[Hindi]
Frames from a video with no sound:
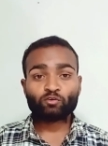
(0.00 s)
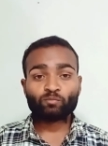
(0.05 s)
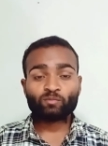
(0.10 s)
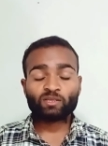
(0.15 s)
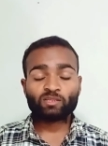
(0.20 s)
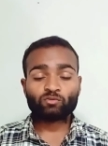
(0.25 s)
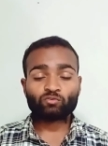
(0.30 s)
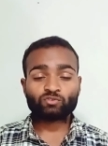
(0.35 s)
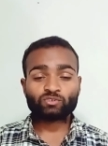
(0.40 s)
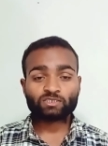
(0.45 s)
वीडियो
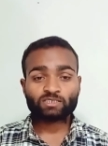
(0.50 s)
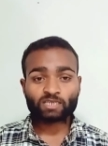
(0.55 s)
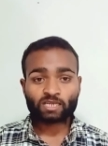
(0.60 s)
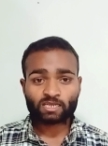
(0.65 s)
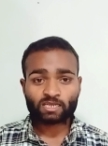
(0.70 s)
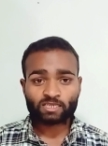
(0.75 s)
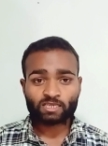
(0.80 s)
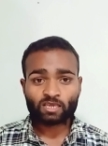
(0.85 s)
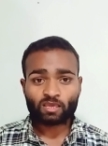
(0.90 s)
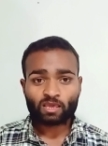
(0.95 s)
में तो
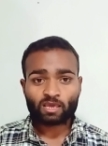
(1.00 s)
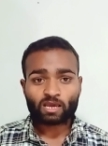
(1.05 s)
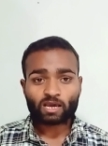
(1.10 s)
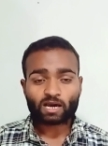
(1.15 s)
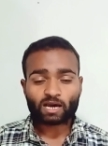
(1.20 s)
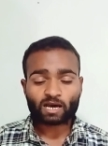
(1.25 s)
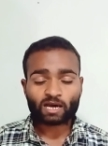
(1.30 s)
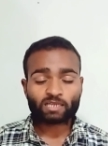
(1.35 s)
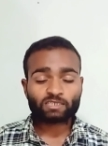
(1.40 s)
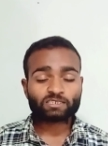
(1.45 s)
चलिए
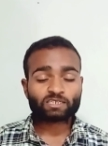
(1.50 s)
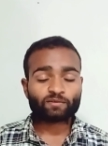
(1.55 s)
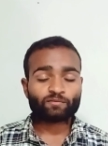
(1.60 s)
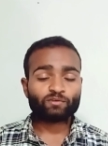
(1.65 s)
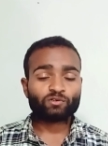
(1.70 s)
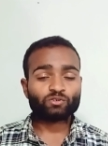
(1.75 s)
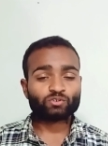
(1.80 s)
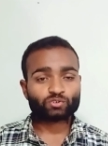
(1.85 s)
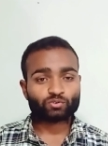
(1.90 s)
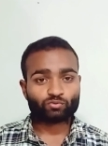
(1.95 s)
आज का
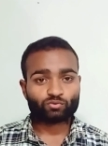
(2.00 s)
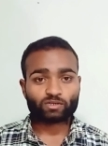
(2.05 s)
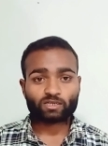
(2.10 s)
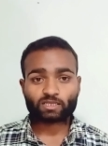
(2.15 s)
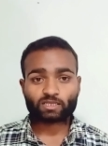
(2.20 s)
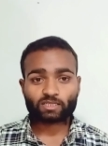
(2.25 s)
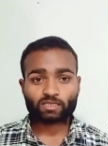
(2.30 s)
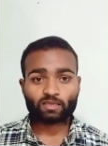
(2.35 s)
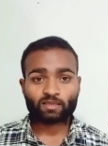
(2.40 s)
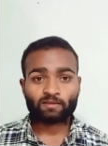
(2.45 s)
वीडियो शुरू
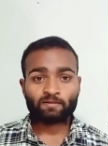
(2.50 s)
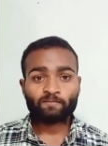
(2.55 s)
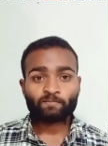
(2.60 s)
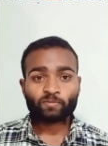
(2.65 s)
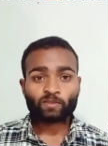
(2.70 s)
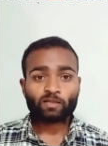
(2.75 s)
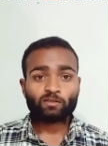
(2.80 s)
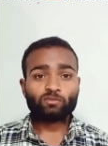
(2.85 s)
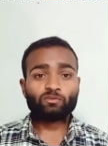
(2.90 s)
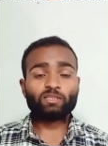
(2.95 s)
करते हैं
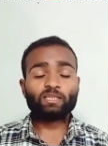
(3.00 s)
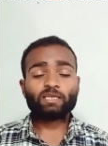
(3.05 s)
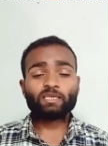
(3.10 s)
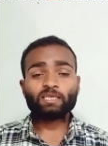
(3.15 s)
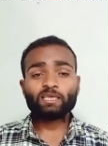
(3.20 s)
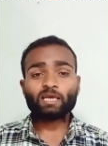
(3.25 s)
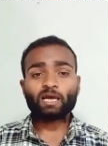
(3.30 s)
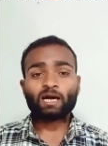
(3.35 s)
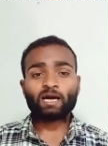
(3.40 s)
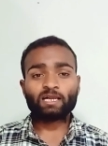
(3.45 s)
तो
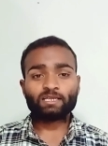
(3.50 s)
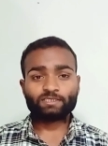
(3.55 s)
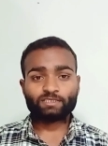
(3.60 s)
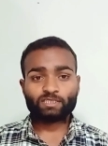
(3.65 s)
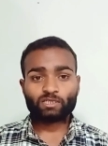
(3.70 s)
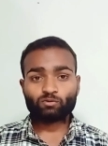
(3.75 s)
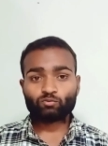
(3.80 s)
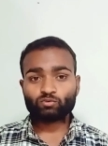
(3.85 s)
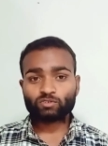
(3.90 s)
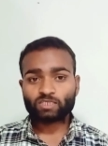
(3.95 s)
देखिए आज
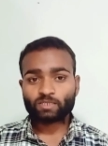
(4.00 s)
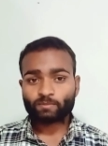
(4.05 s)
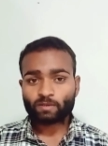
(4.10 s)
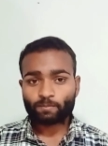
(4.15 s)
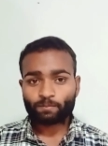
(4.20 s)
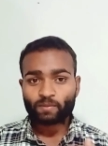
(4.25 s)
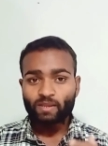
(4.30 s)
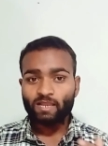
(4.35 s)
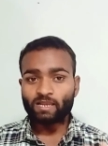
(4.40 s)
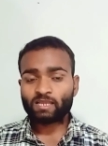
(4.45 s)
से कुछ
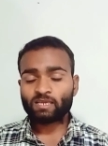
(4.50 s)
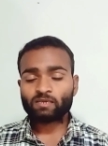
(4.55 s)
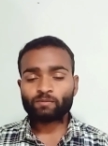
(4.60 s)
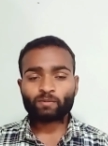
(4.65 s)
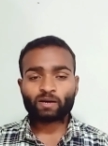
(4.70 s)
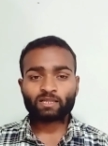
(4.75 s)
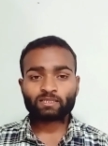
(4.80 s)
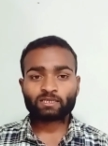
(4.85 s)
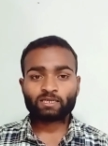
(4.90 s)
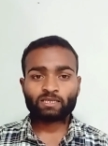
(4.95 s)
समय पहले की
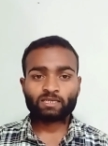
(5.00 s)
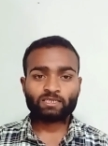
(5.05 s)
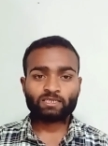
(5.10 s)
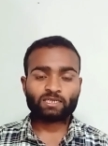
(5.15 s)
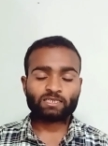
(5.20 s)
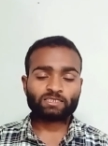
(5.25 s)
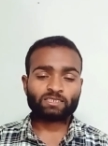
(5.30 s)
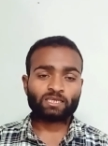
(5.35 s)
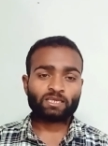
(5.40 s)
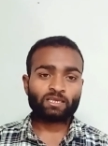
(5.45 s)
बात करें
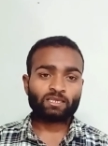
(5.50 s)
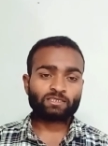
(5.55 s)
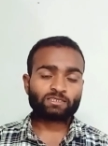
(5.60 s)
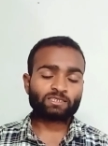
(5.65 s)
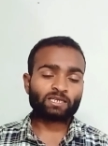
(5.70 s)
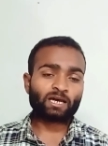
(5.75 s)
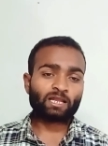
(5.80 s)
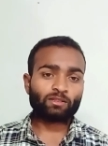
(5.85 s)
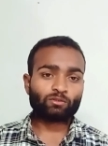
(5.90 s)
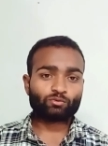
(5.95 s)
जैसे
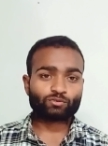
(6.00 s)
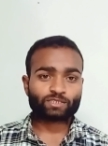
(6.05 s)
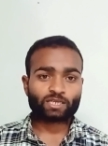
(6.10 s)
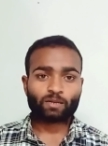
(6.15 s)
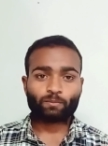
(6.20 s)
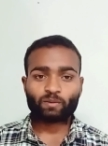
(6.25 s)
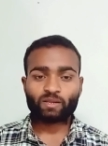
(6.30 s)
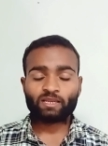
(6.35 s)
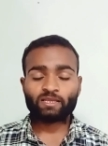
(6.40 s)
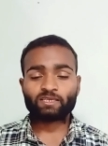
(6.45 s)
साल दो
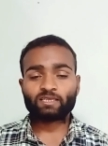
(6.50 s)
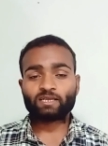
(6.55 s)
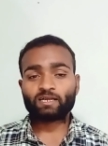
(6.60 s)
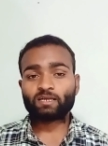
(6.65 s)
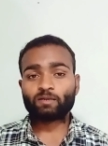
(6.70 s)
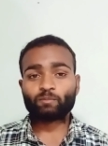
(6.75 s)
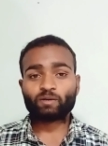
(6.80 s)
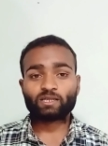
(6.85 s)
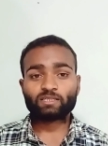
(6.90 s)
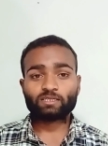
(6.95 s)
साल पहले की
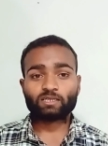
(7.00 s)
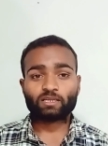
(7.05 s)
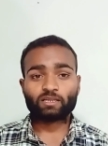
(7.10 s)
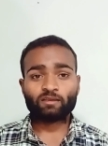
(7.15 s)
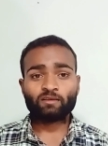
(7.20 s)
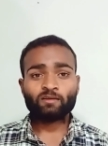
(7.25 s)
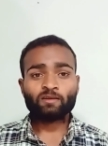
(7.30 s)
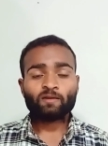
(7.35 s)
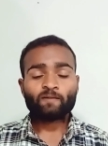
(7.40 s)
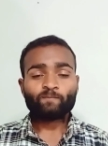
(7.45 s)
अगर बात
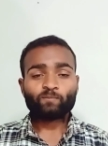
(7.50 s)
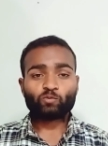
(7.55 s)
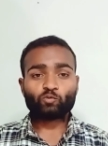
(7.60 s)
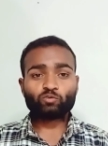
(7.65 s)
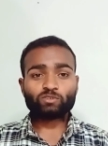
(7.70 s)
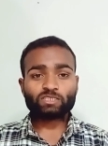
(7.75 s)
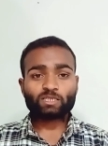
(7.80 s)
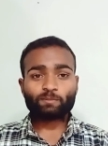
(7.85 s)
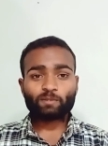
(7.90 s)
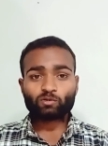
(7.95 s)
करें
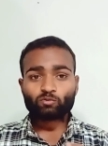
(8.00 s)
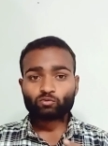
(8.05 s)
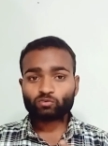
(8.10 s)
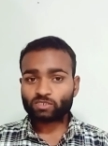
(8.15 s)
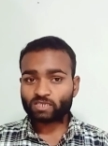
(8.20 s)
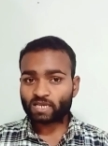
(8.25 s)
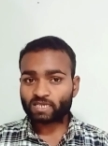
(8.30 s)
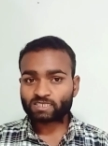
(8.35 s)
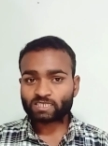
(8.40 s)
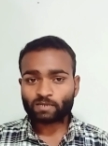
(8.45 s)
तो उस समय
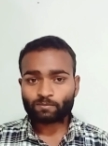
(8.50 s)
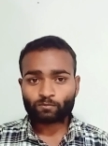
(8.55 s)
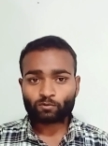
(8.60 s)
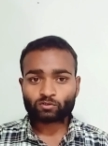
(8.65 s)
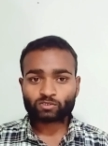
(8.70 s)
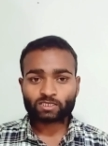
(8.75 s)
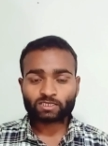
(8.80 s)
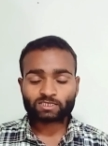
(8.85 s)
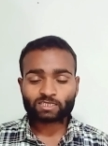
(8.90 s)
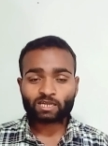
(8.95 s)
कुछ ऐसा
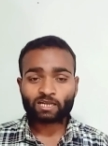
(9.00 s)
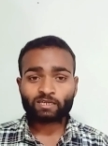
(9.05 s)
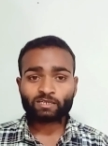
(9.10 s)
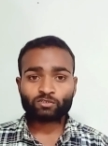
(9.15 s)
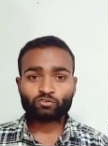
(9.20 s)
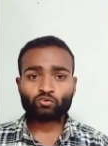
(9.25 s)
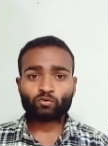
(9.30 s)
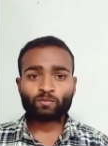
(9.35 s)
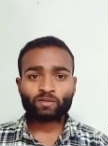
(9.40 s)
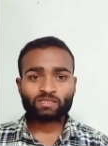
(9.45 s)
प्रोसेस था
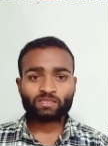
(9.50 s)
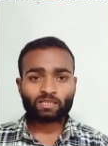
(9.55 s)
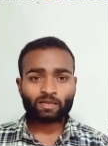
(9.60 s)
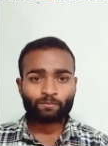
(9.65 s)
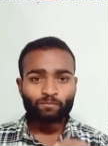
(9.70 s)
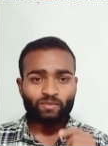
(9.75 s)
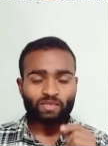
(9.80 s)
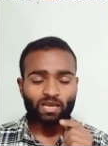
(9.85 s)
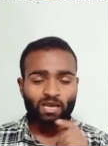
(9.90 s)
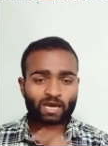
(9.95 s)
कि जो बंदा
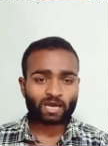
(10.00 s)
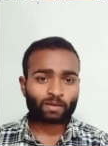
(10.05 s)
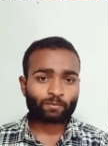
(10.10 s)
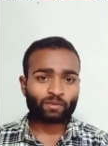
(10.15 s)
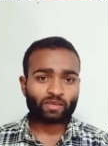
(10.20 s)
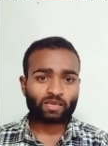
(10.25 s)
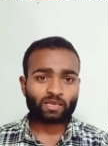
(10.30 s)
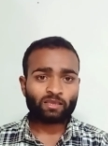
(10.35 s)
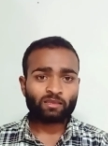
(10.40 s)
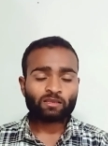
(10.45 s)
बिहार
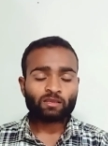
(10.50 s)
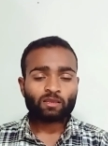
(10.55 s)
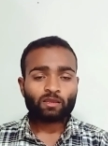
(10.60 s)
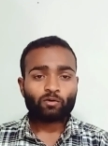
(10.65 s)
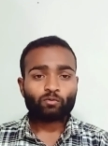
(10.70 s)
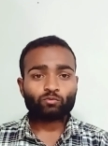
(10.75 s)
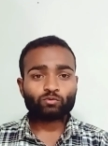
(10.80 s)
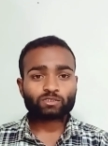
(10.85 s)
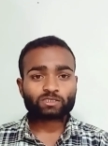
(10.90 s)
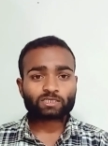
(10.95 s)
में है
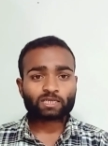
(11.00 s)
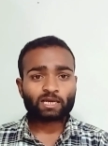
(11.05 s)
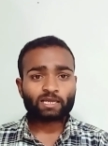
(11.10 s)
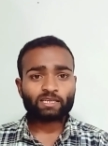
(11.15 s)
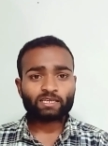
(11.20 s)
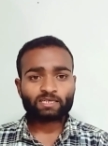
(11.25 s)
उसका